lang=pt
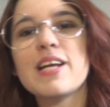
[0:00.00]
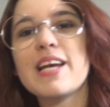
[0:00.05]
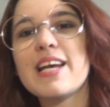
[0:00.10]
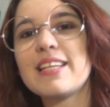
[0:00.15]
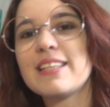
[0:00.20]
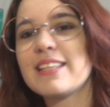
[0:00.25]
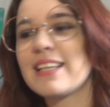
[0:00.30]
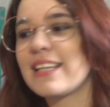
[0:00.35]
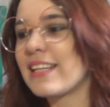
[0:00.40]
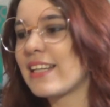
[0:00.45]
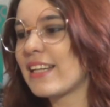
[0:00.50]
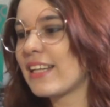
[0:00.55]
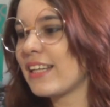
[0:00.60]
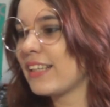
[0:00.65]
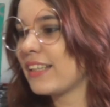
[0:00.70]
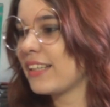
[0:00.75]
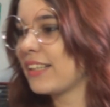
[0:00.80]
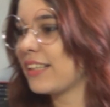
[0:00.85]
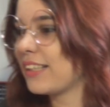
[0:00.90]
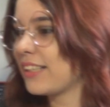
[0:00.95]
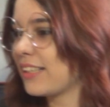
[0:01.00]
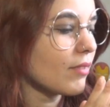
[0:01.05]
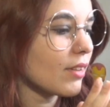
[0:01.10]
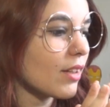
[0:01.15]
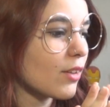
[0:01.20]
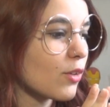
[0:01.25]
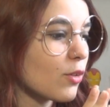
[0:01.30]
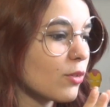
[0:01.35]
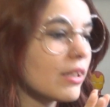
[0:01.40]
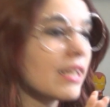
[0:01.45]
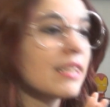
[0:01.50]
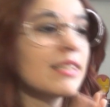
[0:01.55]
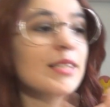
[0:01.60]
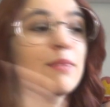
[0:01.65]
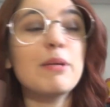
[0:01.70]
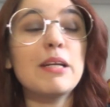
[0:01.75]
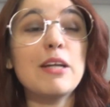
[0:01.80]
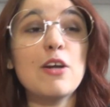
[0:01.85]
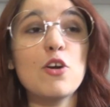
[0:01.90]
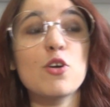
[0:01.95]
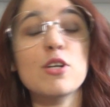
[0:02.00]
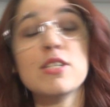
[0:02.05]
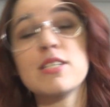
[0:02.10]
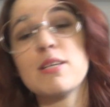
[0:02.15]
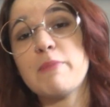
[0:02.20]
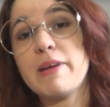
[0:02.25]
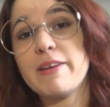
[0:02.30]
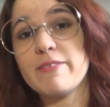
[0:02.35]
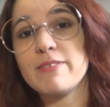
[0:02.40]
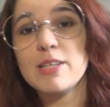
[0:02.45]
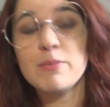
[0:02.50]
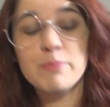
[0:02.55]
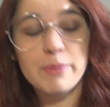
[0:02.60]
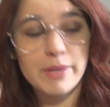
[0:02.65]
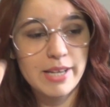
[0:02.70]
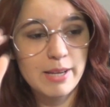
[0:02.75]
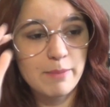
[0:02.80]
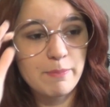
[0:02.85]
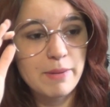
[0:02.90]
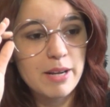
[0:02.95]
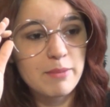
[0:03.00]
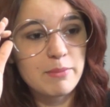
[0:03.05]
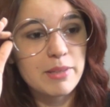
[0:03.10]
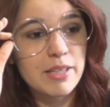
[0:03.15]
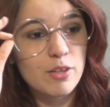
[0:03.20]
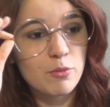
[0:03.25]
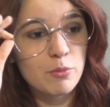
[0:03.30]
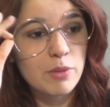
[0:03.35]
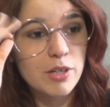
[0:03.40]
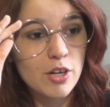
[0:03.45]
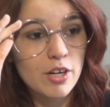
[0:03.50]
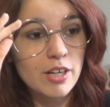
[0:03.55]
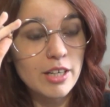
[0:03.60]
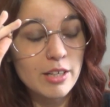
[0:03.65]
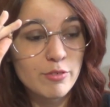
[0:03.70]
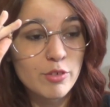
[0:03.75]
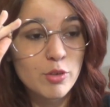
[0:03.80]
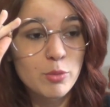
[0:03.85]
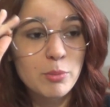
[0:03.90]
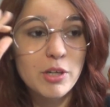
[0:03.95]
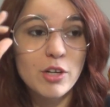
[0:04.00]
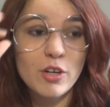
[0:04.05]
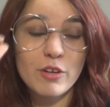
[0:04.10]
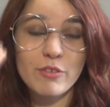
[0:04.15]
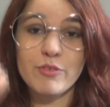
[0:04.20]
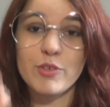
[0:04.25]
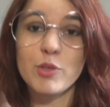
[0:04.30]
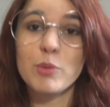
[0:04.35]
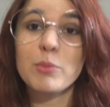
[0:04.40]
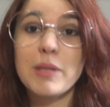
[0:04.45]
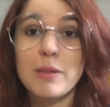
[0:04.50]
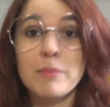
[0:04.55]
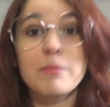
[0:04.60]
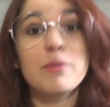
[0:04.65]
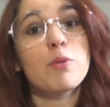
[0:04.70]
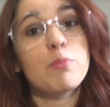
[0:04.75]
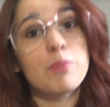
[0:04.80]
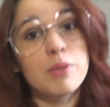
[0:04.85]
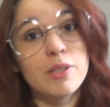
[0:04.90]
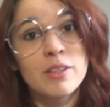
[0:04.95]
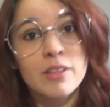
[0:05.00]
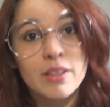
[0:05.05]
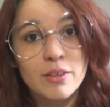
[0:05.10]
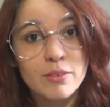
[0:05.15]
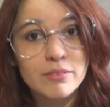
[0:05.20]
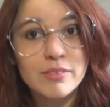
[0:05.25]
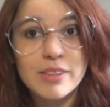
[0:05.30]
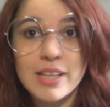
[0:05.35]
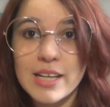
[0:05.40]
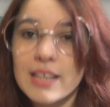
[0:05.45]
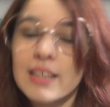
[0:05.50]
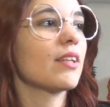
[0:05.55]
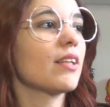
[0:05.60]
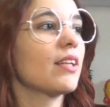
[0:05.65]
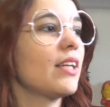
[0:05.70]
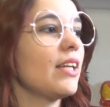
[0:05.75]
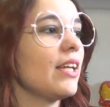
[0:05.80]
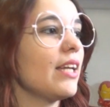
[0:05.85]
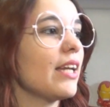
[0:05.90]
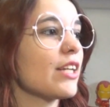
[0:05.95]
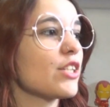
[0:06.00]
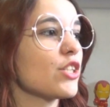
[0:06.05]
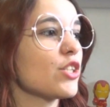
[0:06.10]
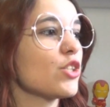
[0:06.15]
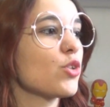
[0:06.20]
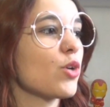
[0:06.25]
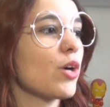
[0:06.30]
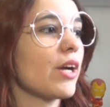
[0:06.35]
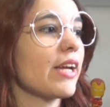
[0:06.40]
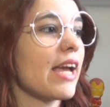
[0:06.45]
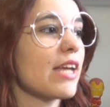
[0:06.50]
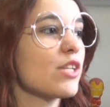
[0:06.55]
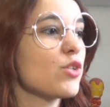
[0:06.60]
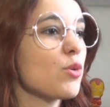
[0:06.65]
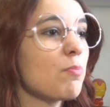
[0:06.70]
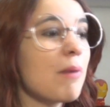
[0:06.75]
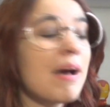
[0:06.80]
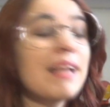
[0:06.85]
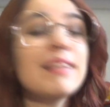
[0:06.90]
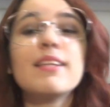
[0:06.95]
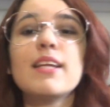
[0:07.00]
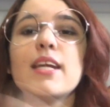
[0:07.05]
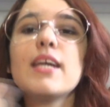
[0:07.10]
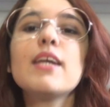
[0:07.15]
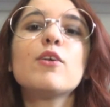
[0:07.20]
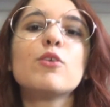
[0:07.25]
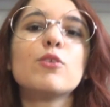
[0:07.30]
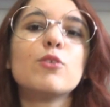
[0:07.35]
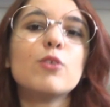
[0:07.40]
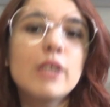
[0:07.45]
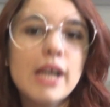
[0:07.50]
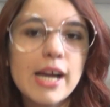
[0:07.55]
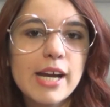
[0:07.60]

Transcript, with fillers: treta, né? Acontece a melhor coisa da minha vida, porque pra mim é o melhor livro e o melhor filme, na minha opinião, tá? Que a gente conhece o padrinho do